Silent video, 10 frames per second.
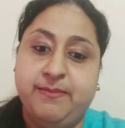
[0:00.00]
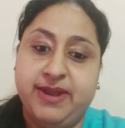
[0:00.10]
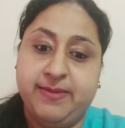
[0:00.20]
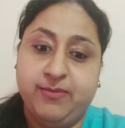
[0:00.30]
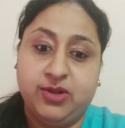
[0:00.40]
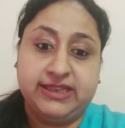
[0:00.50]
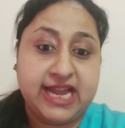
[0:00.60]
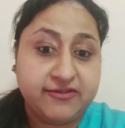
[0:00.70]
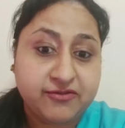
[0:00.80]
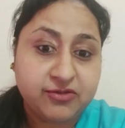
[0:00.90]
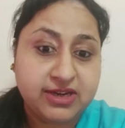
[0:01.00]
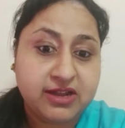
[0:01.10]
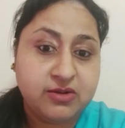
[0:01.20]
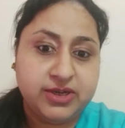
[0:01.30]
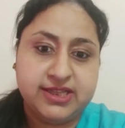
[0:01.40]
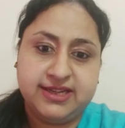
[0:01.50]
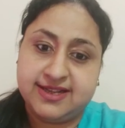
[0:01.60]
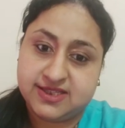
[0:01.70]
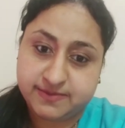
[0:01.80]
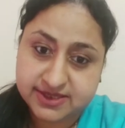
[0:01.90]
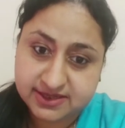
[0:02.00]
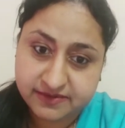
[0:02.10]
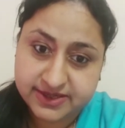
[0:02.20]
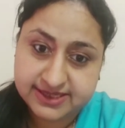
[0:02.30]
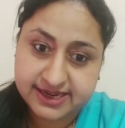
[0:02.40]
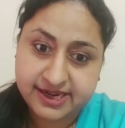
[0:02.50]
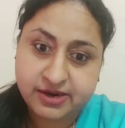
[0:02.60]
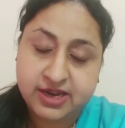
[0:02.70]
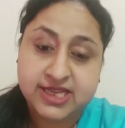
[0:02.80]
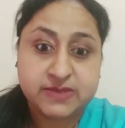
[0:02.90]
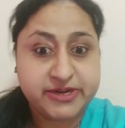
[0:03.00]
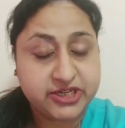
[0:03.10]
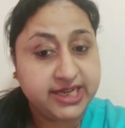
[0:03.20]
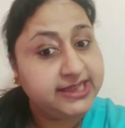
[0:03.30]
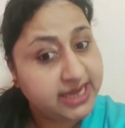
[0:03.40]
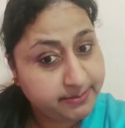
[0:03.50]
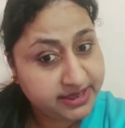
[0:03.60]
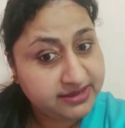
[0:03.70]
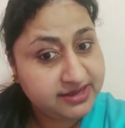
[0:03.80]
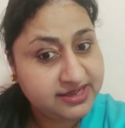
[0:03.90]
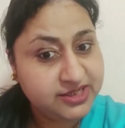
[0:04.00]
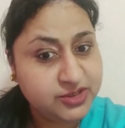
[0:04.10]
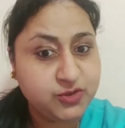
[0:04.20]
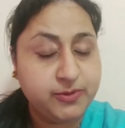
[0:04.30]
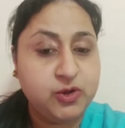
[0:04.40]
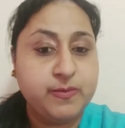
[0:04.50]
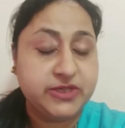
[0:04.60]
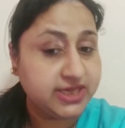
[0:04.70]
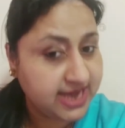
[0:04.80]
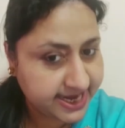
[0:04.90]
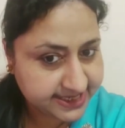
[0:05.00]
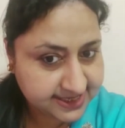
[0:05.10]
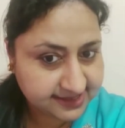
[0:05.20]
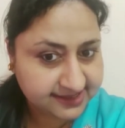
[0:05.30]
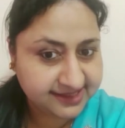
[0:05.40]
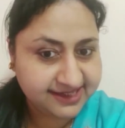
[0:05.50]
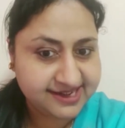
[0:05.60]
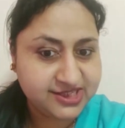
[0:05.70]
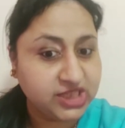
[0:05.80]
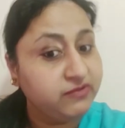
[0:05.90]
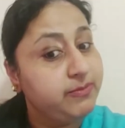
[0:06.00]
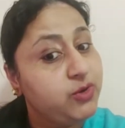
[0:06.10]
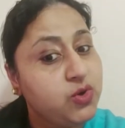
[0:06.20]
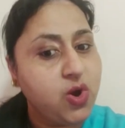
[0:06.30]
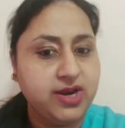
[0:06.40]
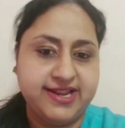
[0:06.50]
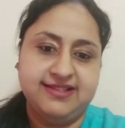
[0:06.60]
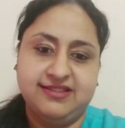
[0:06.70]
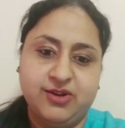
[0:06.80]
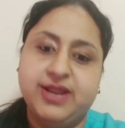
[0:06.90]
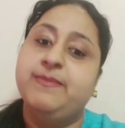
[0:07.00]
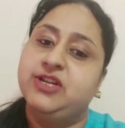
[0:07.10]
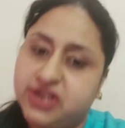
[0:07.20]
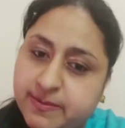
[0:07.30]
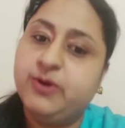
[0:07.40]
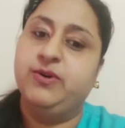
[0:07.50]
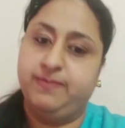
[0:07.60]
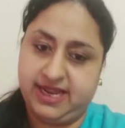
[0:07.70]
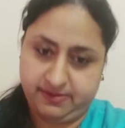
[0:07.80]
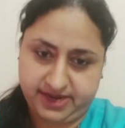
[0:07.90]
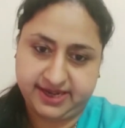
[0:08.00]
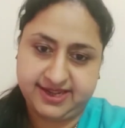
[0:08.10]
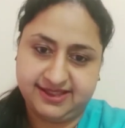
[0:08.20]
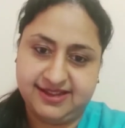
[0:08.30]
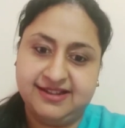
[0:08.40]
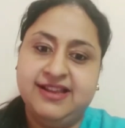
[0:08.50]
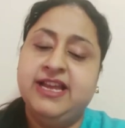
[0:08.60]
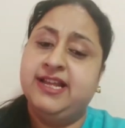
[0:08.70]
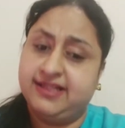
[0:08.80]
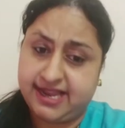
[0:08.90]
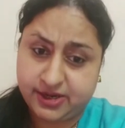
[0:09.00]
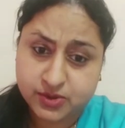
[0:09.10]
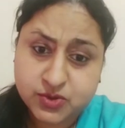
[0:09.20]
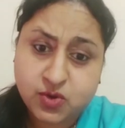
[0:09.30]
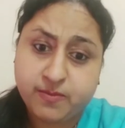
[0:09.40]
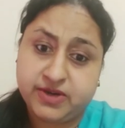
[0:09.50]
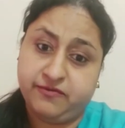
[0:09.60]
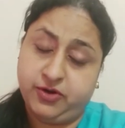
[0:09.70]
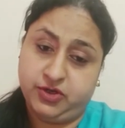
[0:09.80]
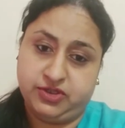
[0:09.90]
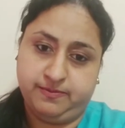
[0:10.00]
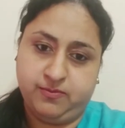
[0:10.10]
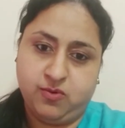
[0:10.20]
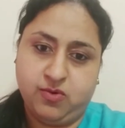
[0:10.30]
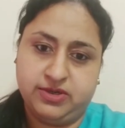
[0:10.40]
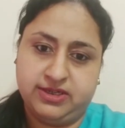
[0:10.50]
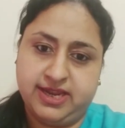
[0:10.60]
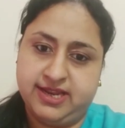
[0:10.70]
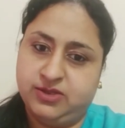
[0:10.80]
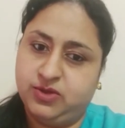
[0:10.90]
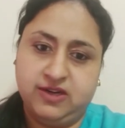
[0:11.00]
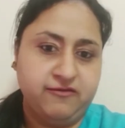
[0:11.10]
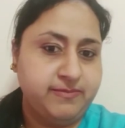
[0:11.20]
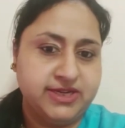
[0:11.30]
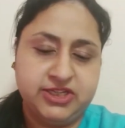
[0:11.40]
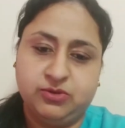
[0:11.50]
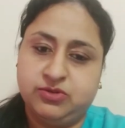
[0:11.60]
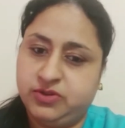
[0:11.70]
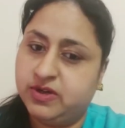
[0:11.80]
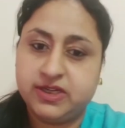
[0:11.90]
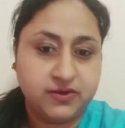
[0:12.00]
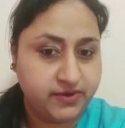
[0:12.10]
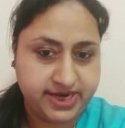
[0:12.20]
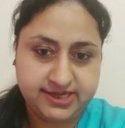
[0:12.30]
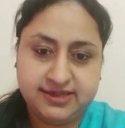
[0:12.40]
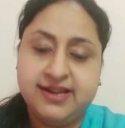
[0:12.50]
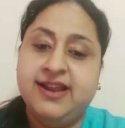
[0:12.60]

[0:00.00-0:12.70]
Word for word: मैं बहुत थैंकफुल हाँ उन्होंने कस्टमर सर्विस लिए स्पैशली दमन जो मैं हमेशा गाइड करती रही है जब भी मैंने कॉल किया उन्हें हमेशा मैंने रिप्लाई बैक किया थैंक यू सो मच फॉर योर सपोर्ट एंड सुनील वर्मा जी तो यू आर ग्रेट